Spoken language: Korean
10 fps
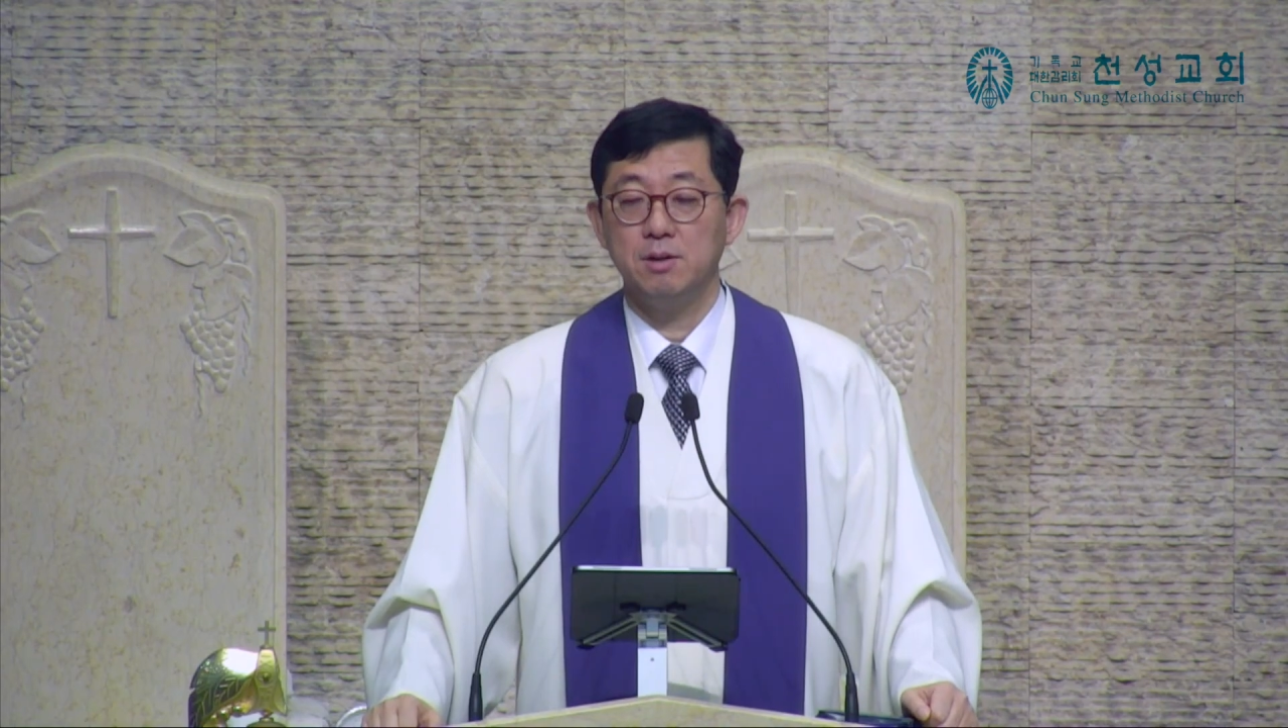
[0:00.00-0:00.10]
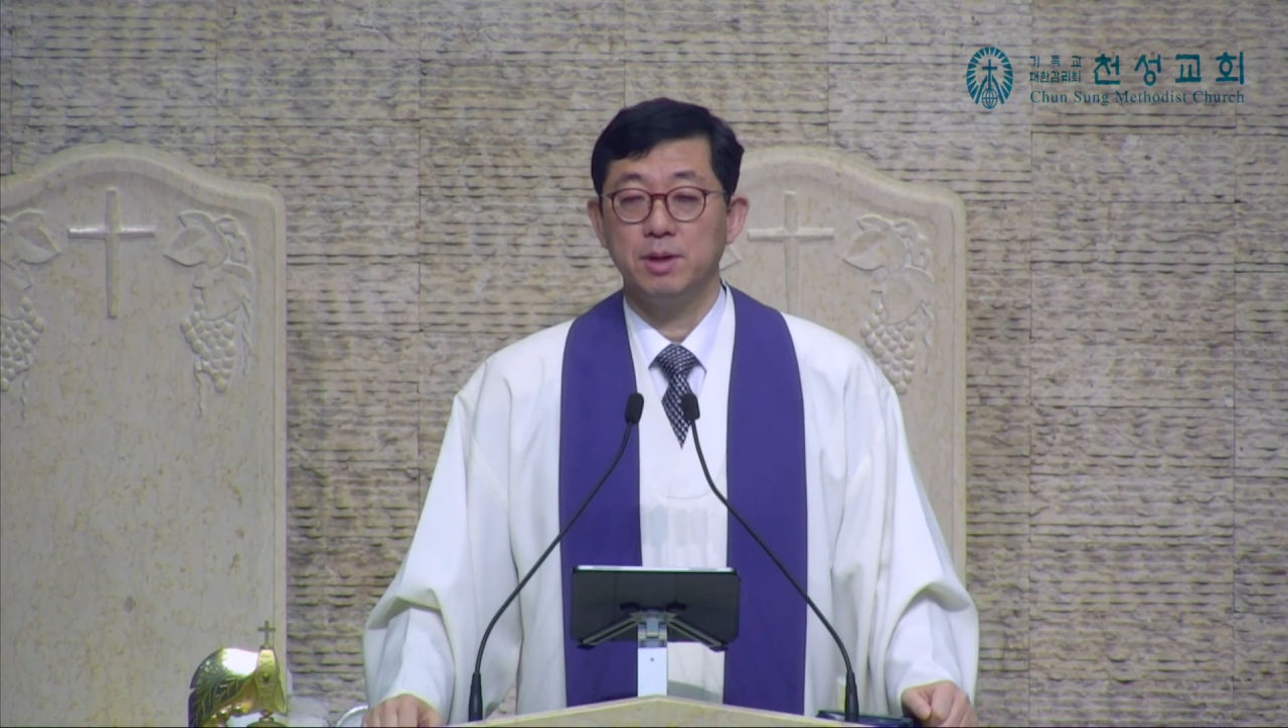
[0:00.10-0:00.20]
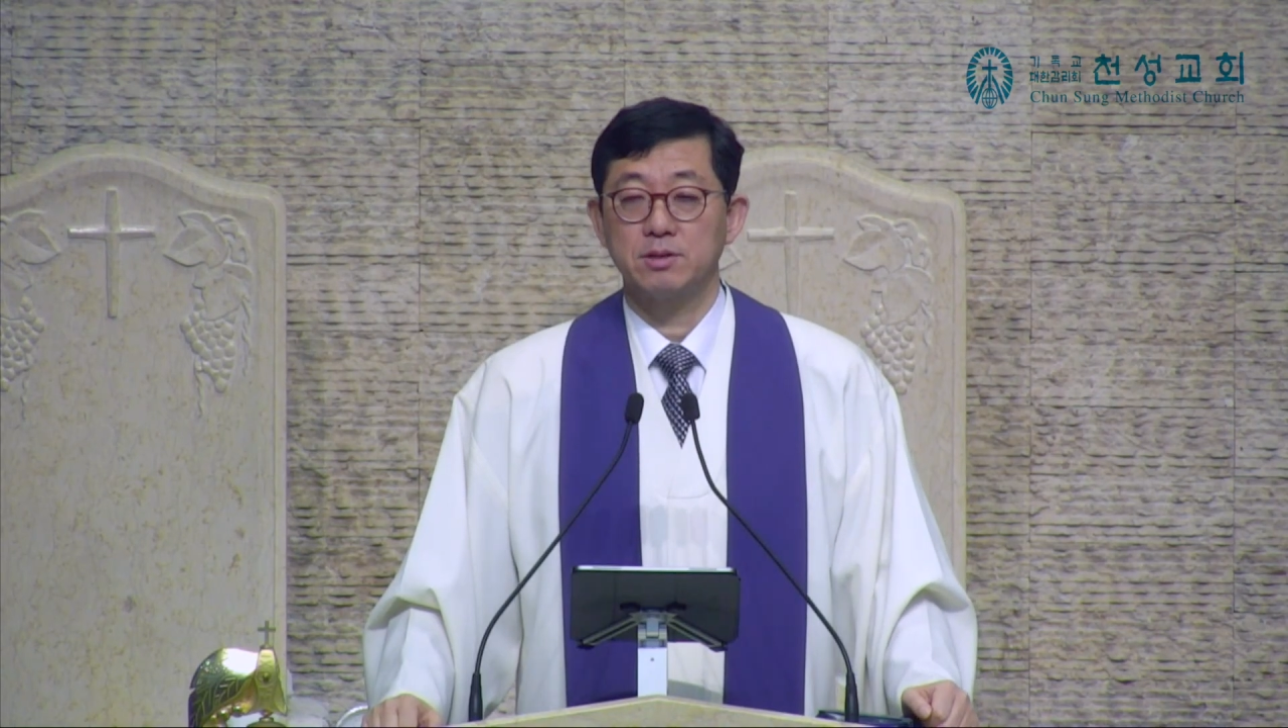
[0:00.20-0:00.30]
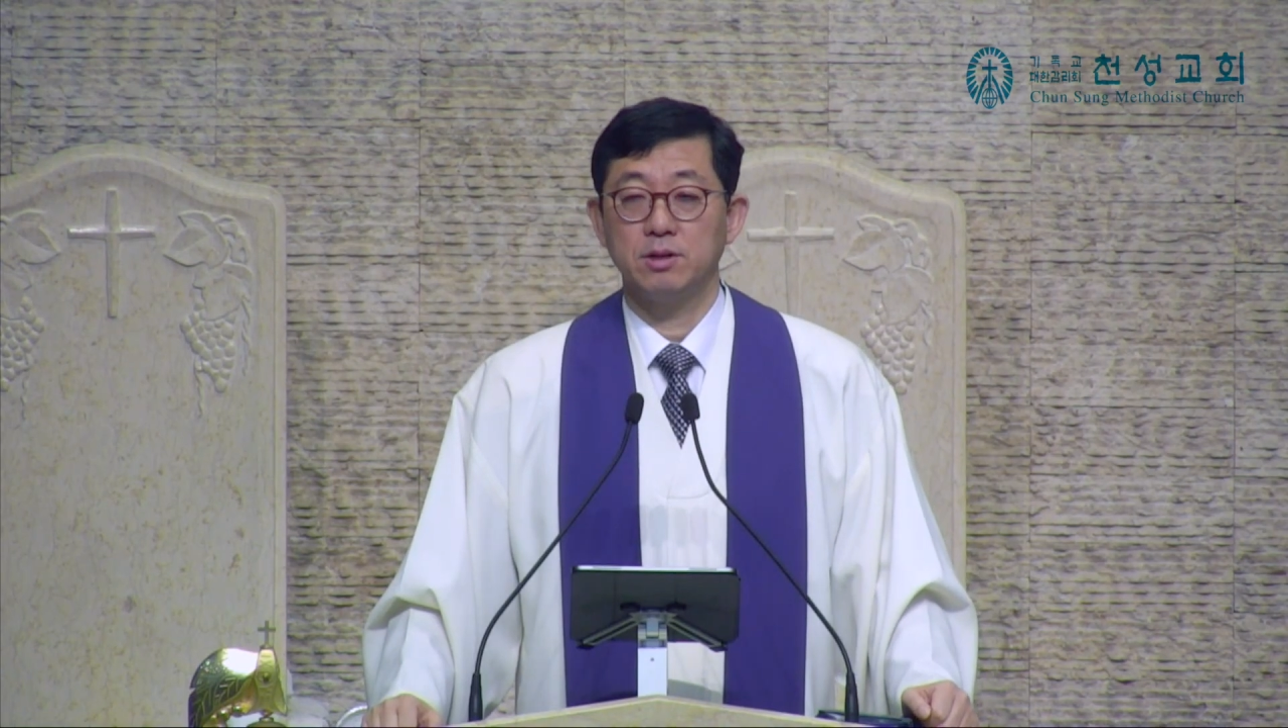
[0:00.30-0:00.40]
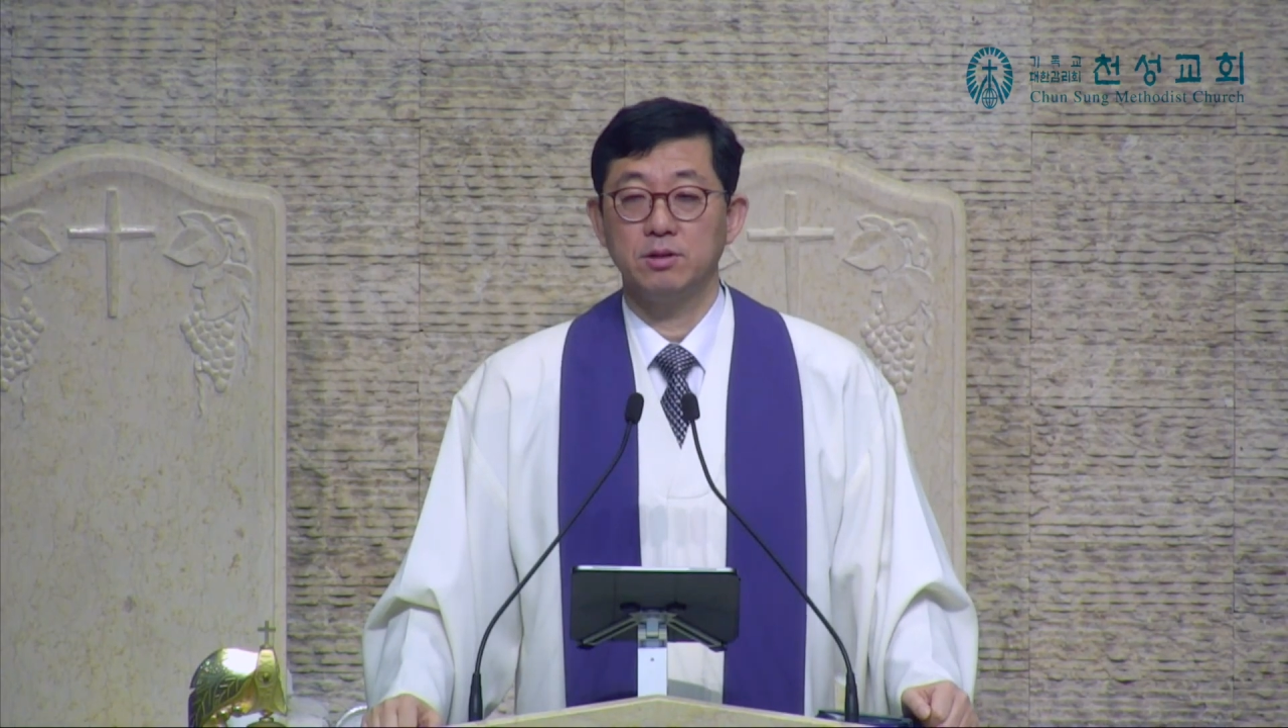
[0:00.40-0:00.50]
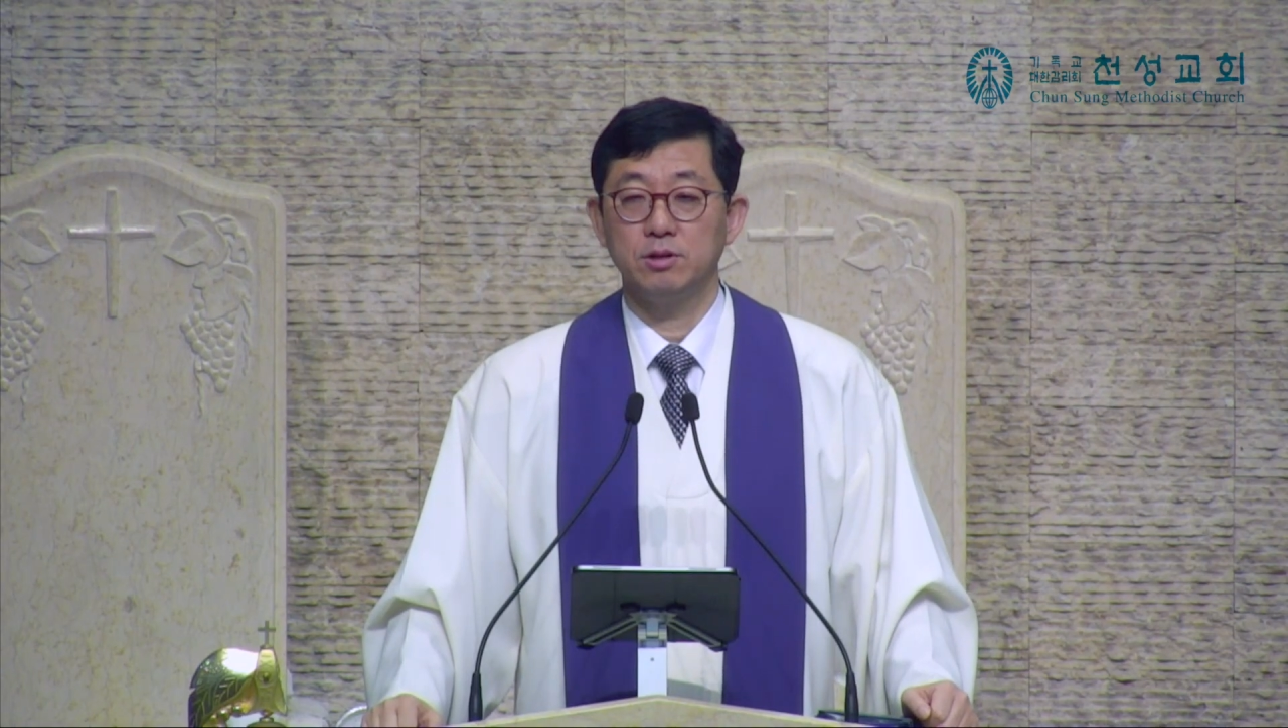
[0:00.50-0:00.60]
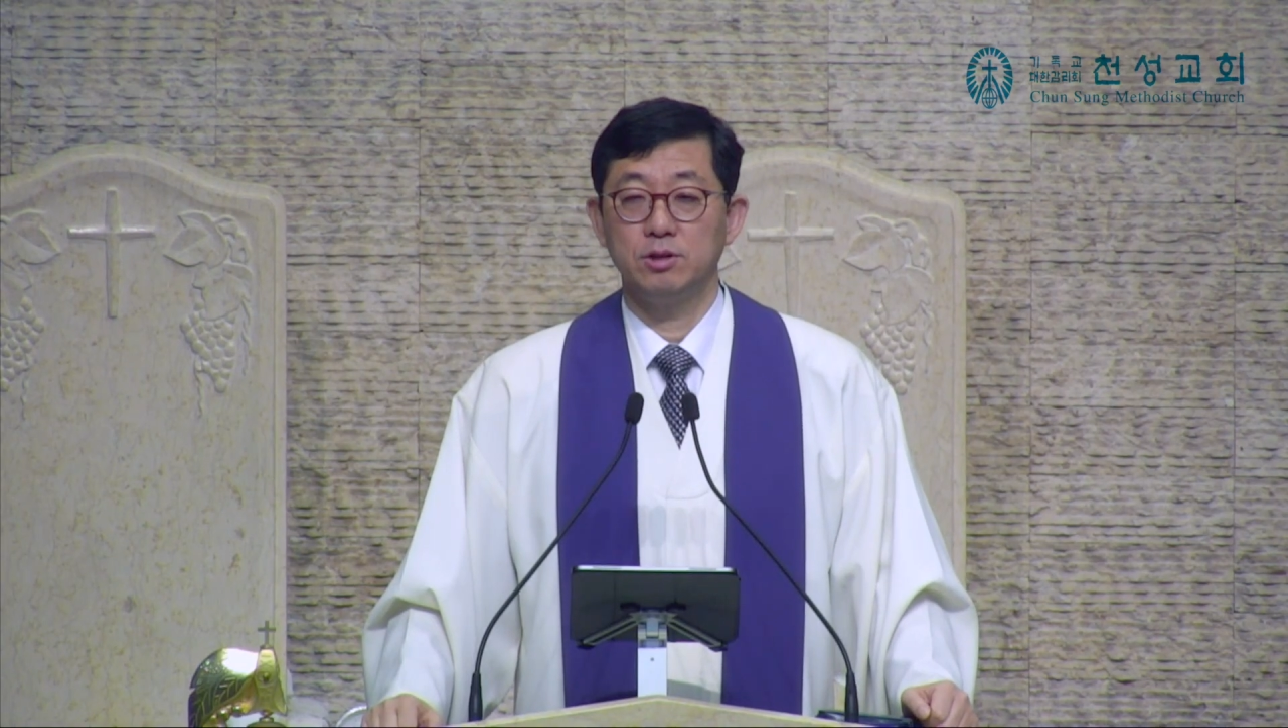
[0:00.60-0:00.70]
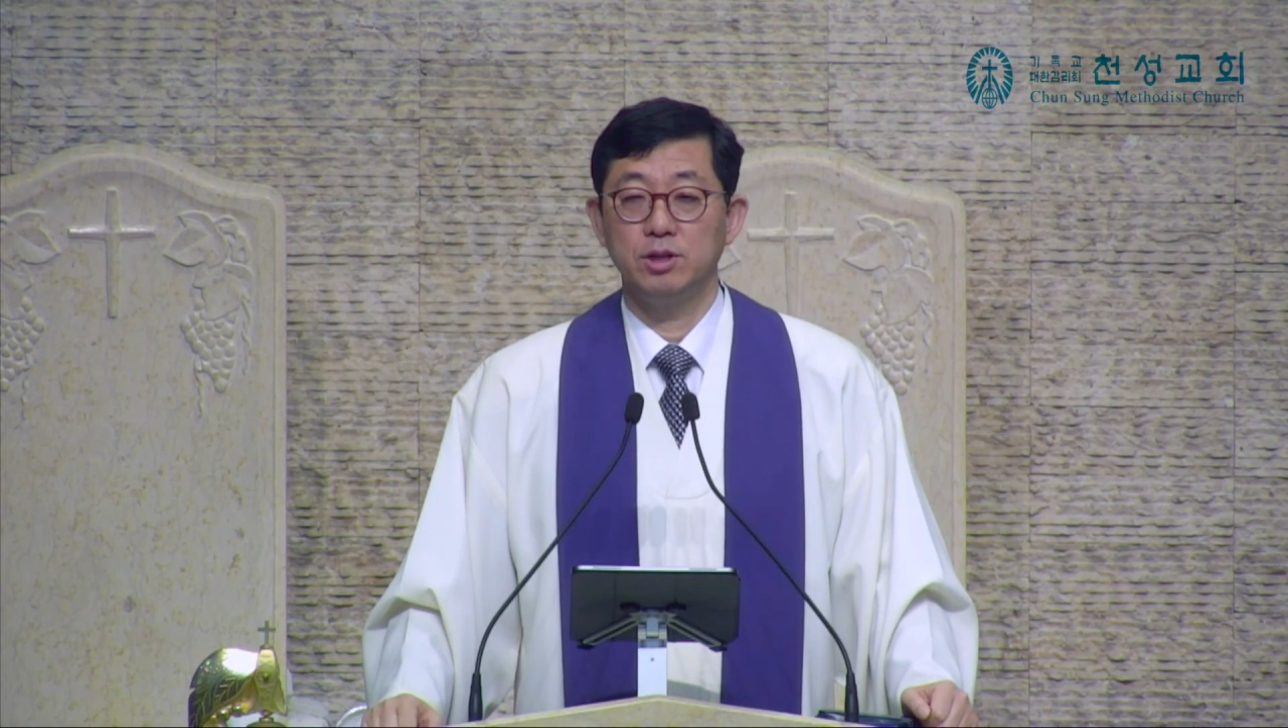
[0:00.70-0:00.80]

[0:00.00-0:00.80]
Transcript: 백성들을